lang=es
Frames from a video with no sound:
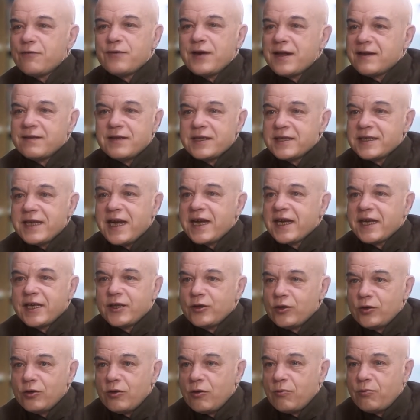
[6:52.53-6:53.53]
francesa que
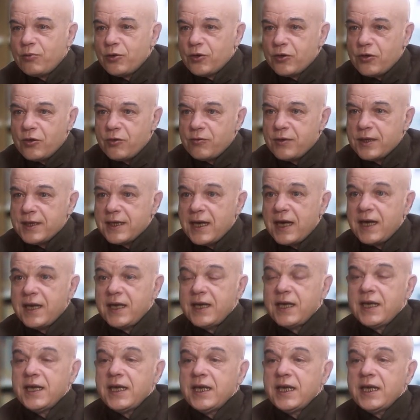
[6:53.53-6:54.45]
yo no puedo evitar